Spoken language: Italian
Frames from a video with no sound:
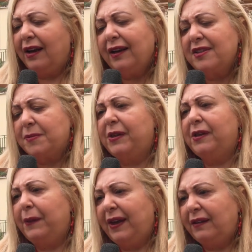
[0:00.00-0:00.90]
anche
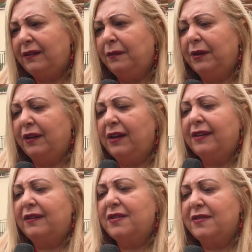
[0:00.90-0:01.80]
esperimenti perché li
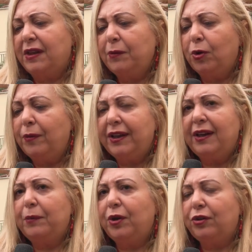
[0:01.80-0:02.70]
attrezzeremo come dei
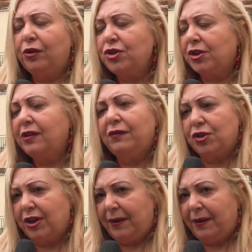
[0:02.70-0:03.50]
laboratori scientifici